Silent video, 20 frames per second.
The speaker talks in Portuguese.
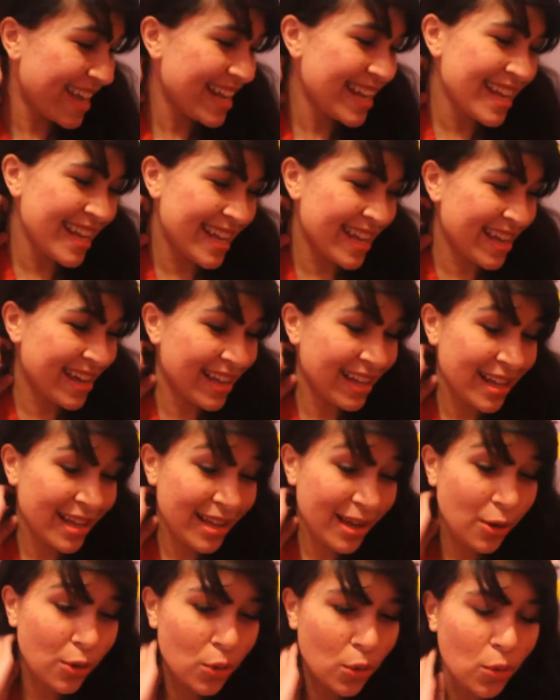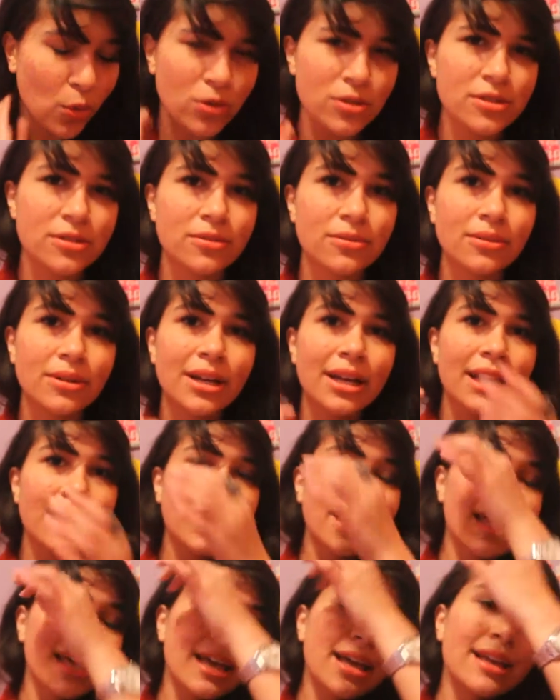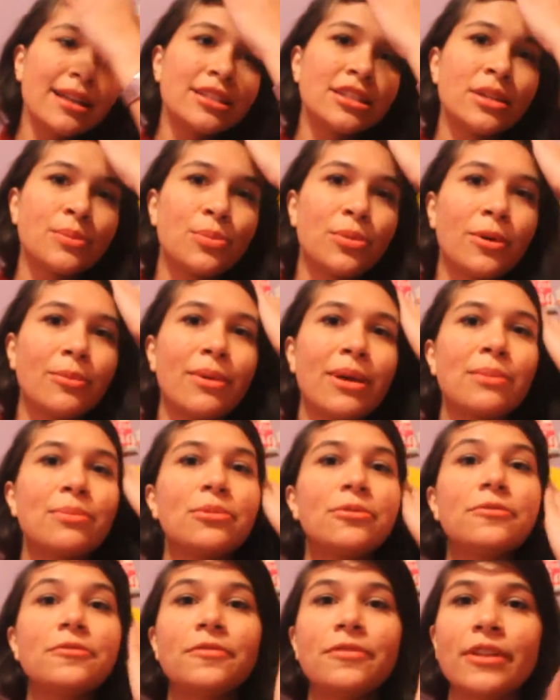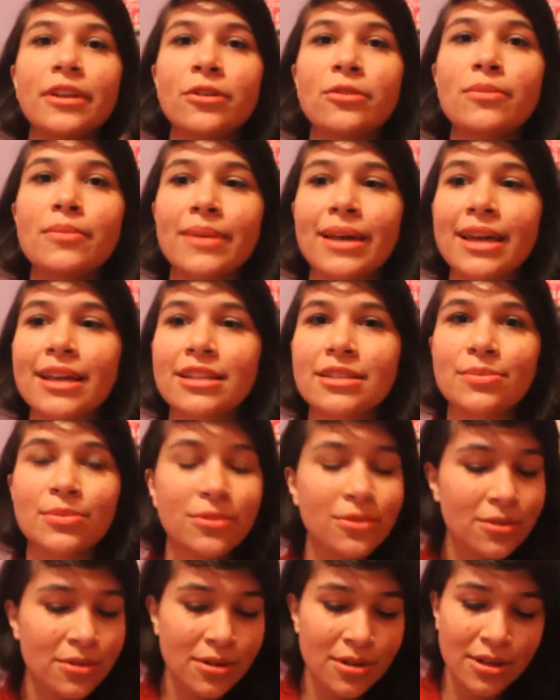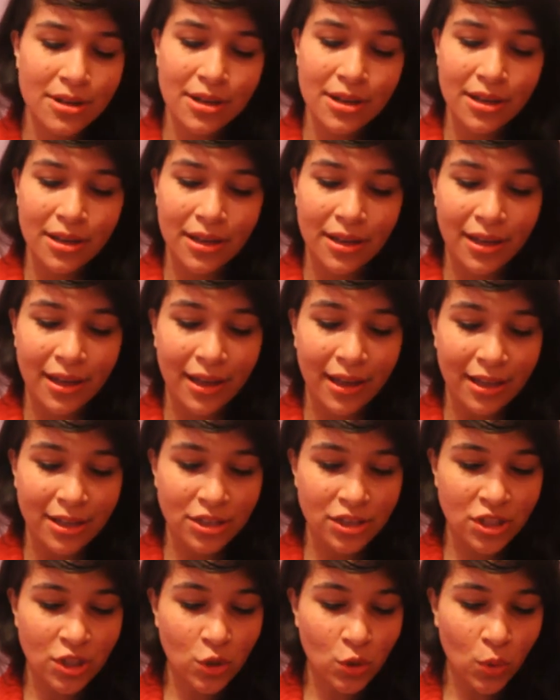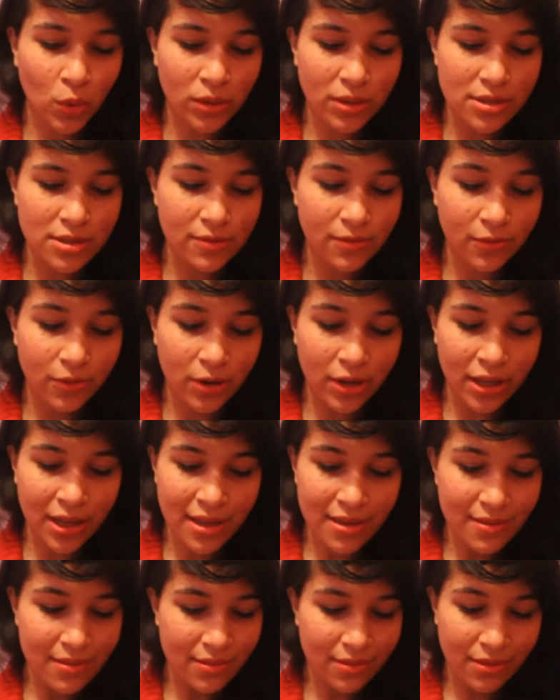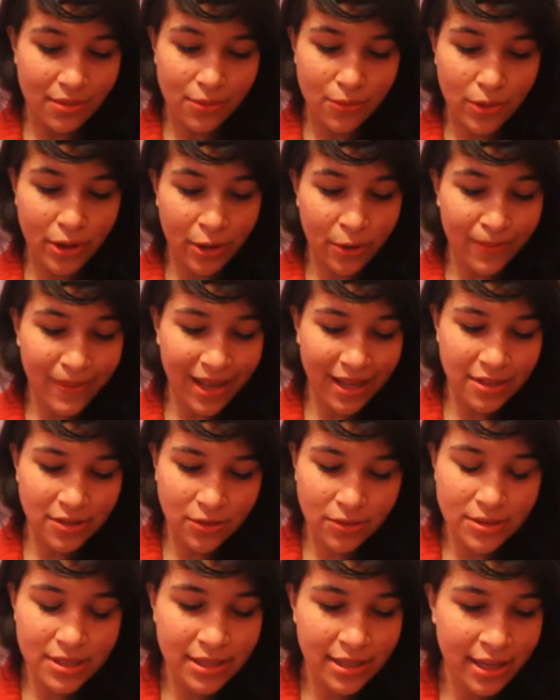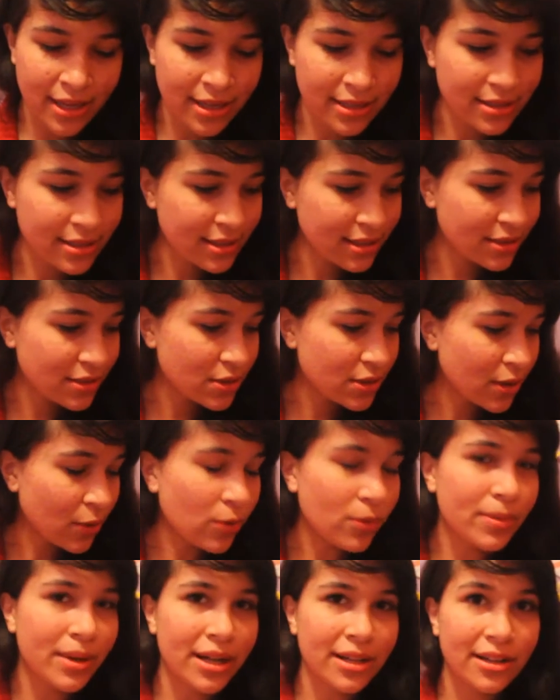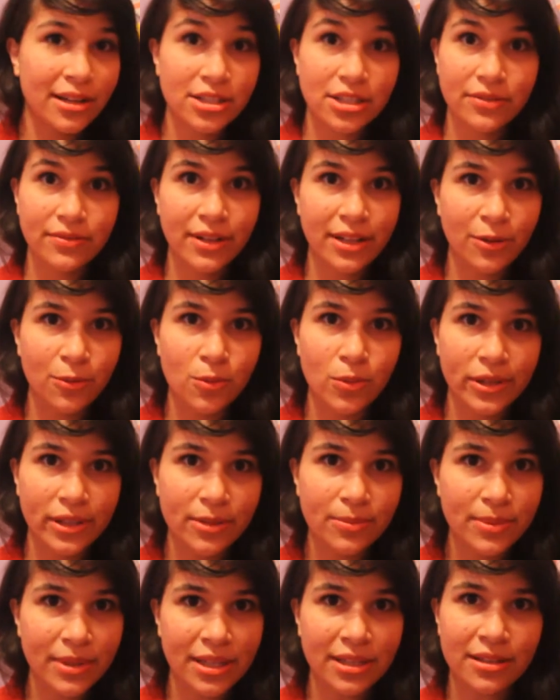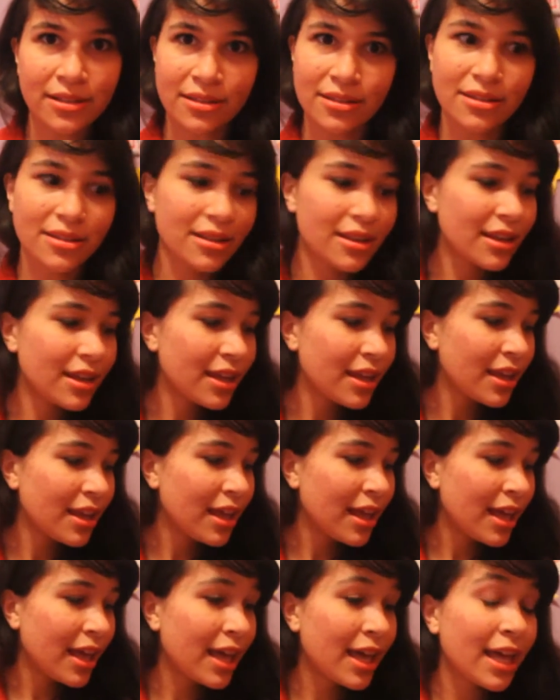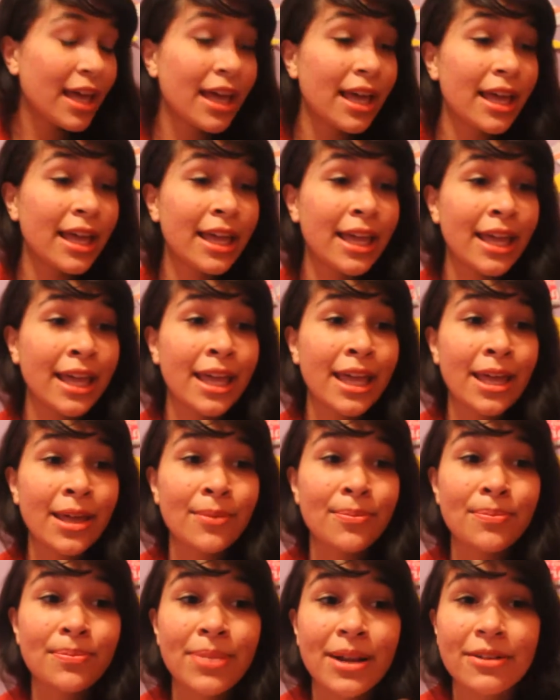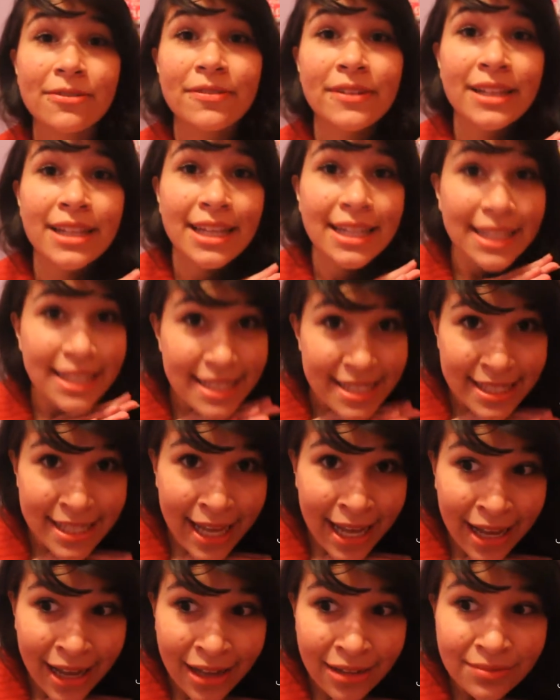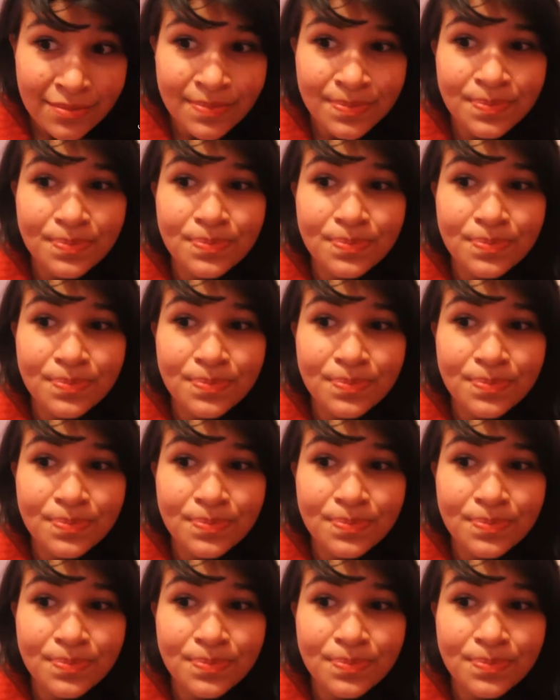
ele ia, ele é grosso, tipo, é bem pro frio mesmo. De todos foi o que eu mais gostei, assim, de ter comprado, acho que valeu muito a pena. E pra finalizar,